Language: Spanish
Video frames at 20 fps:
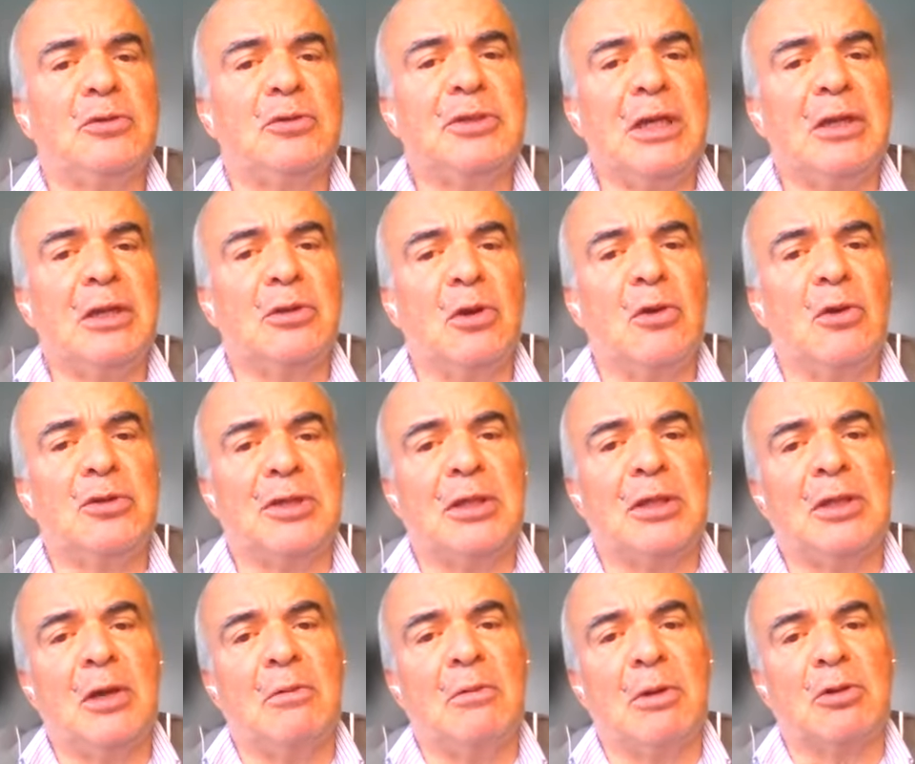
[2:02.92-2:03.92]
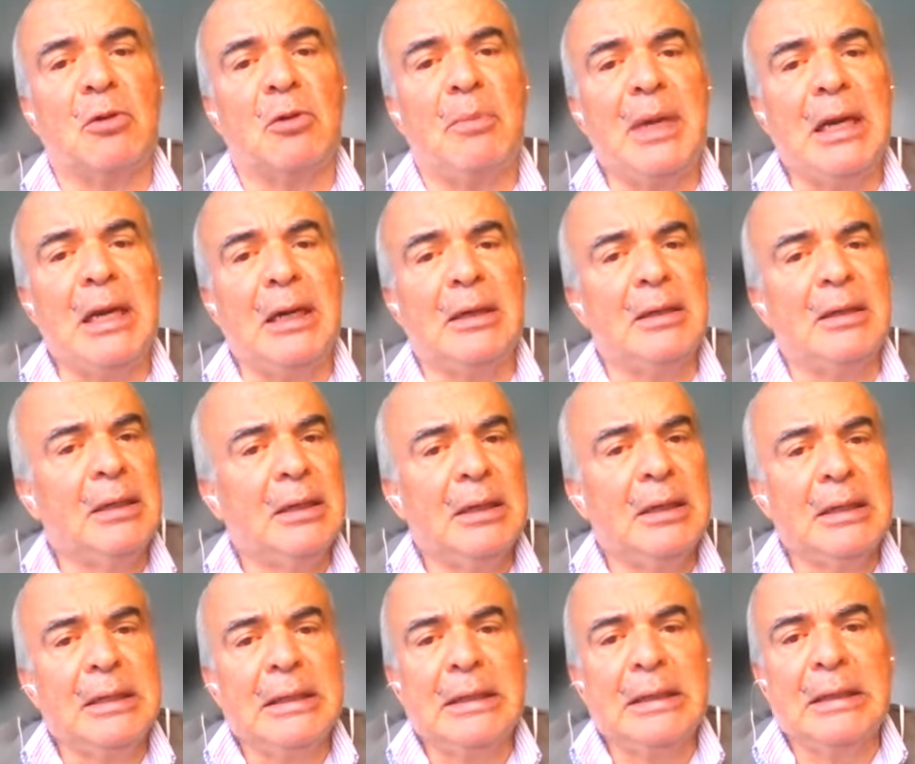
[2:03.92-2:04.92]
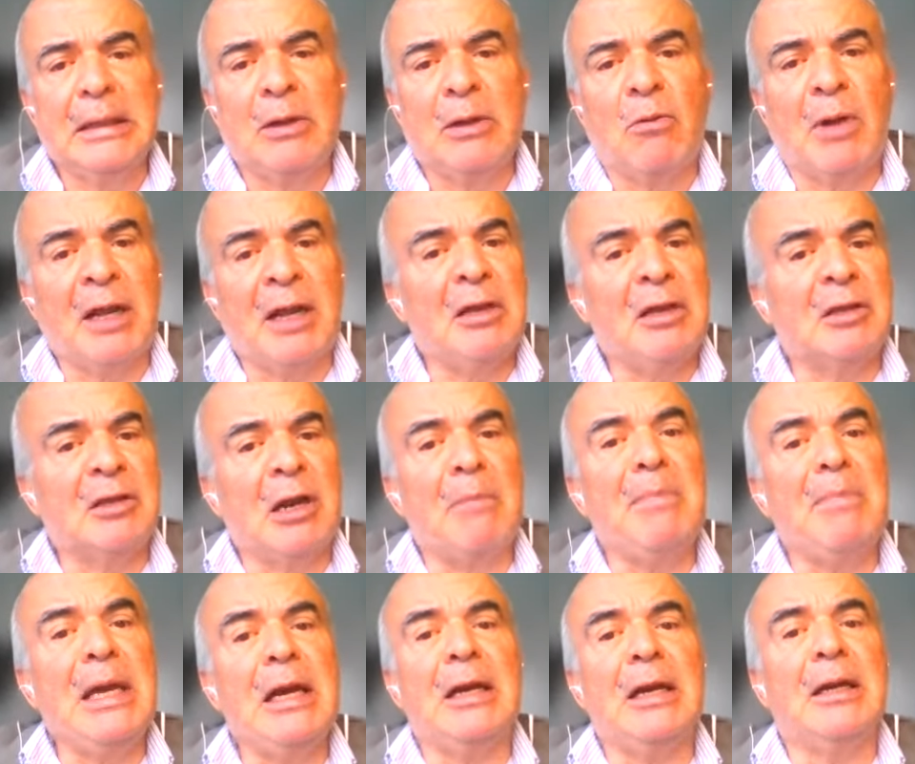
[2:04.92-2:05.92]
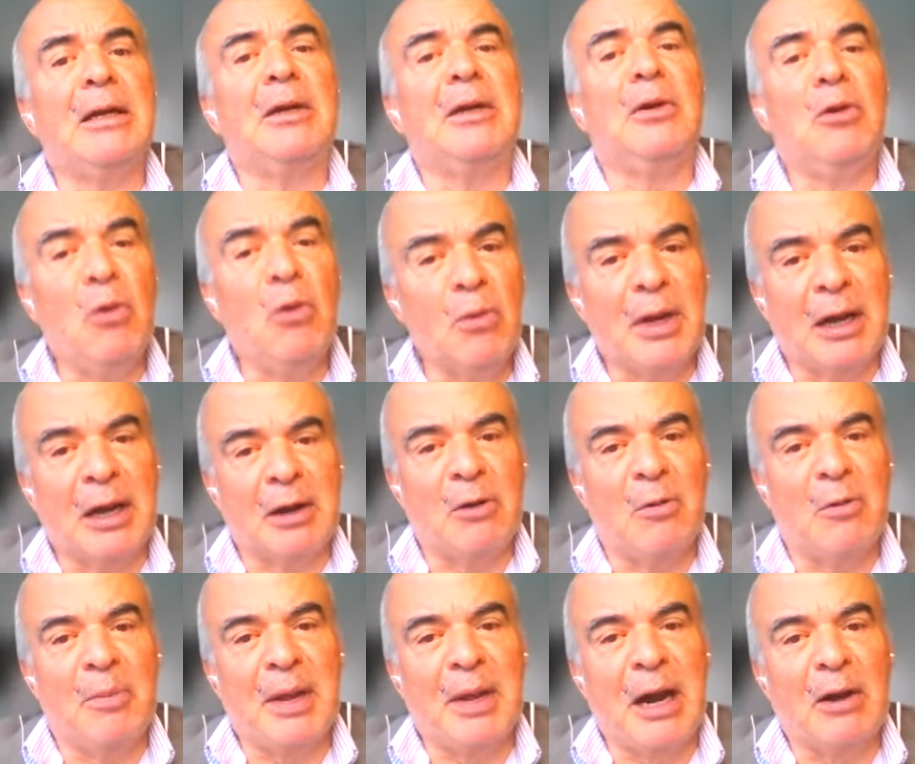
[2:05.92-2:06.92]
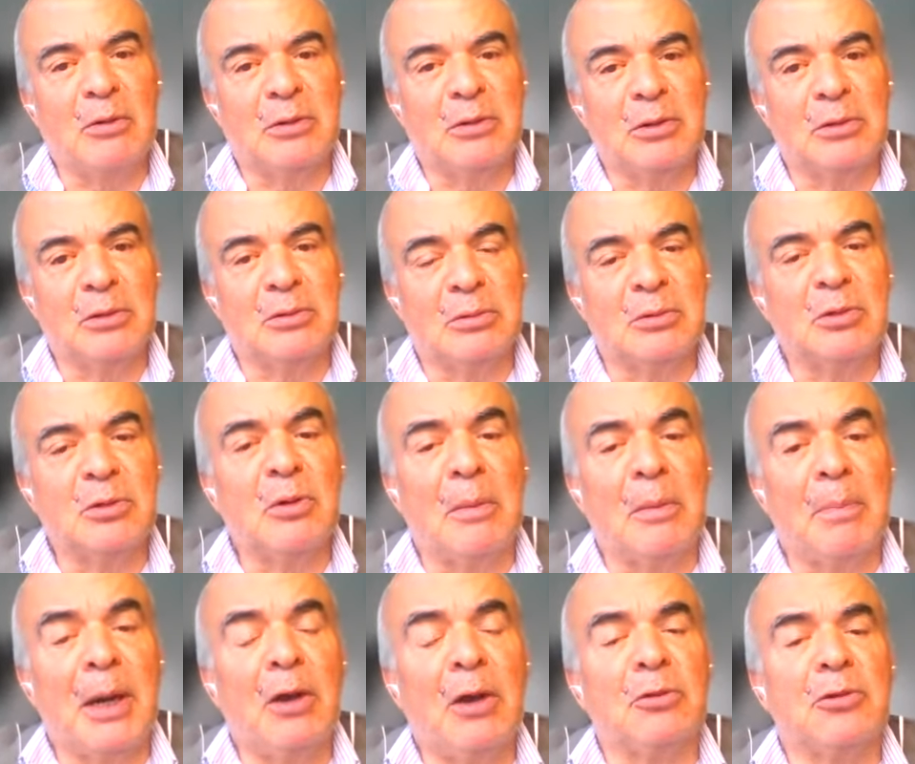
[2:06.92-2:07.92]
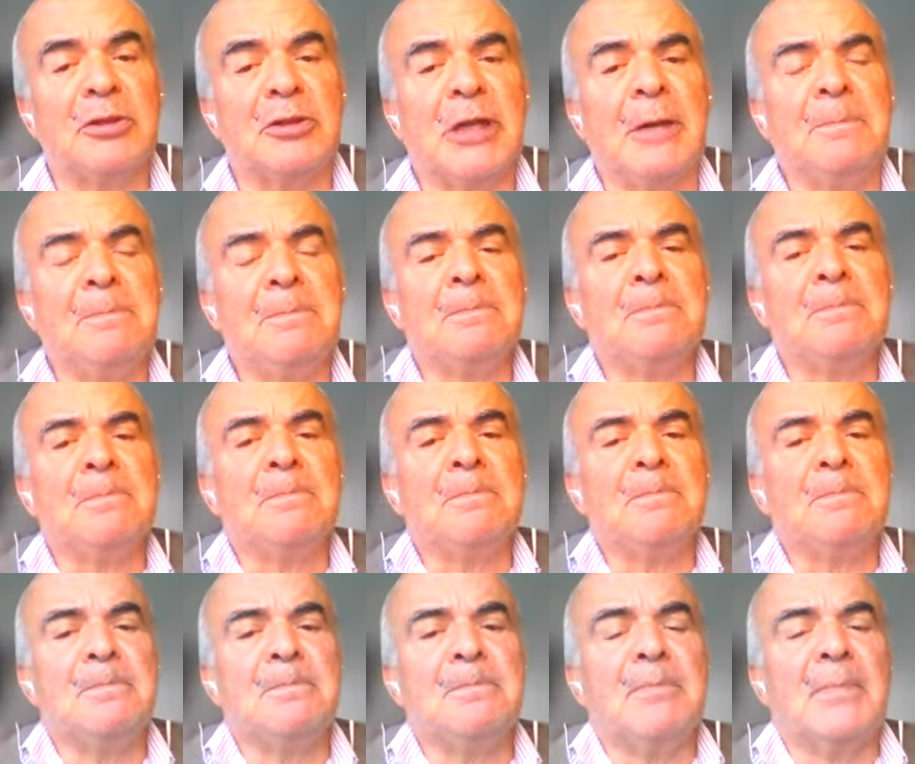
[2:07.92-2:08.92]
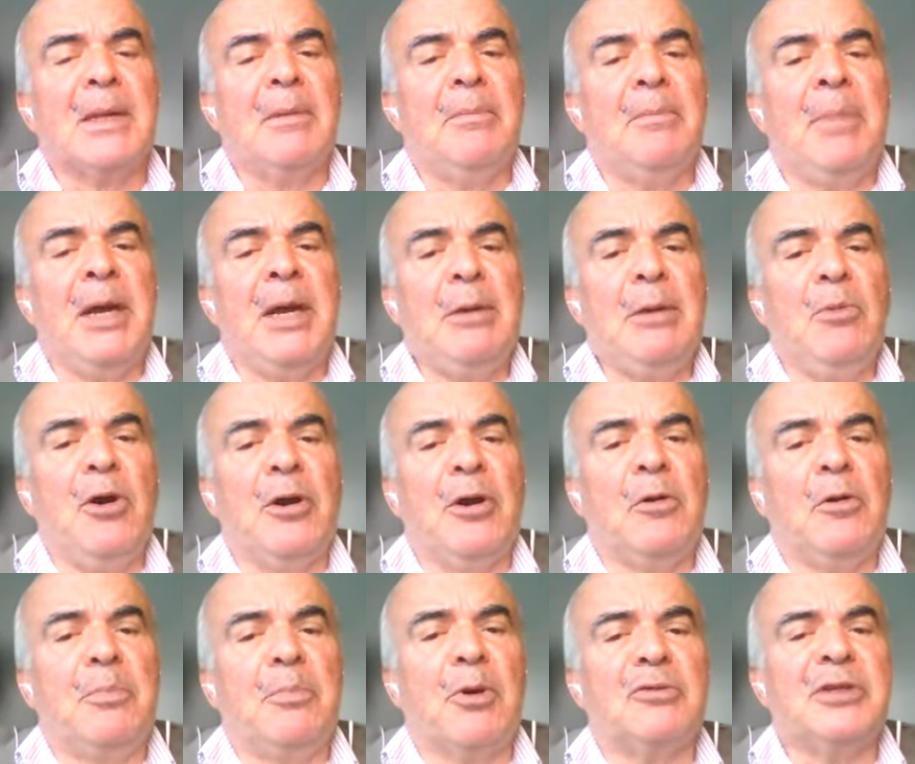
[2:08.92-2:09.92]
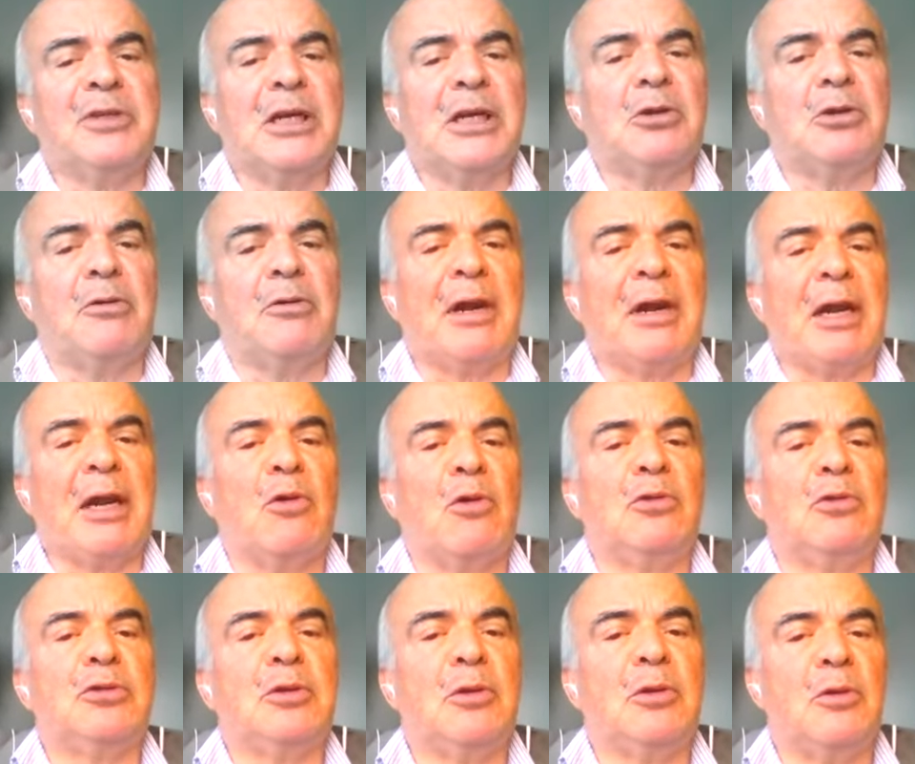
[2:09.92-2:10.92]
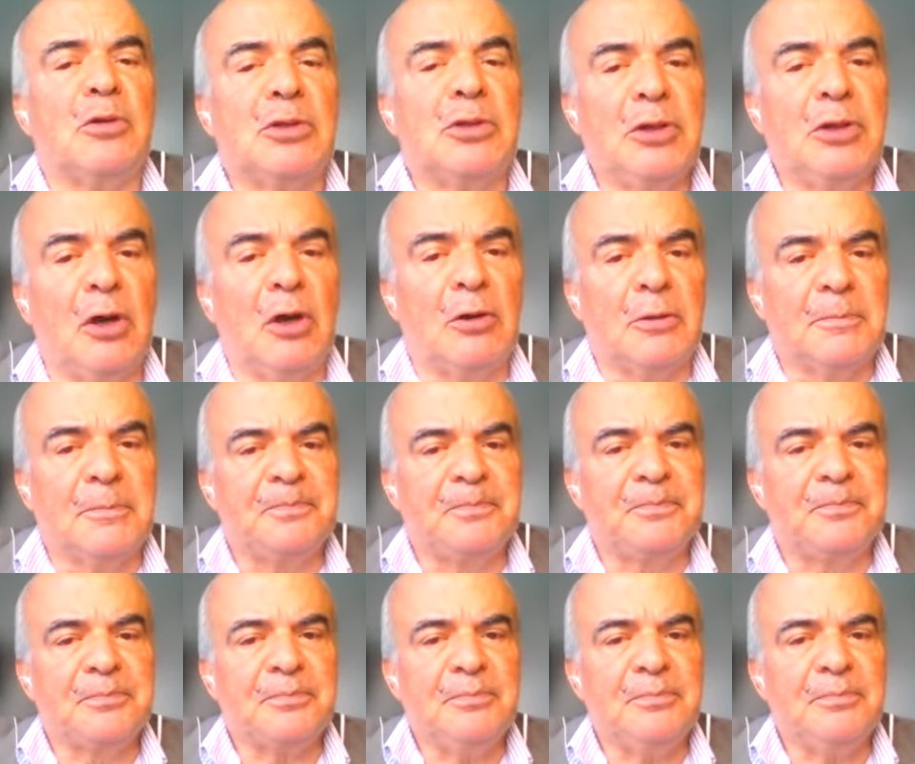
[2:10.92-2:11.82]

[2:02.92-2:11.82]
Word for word: 284 mil, 43 mil nunca recuperaron sus, empleos. Entonces, venimos en un proceso de reconstrucción,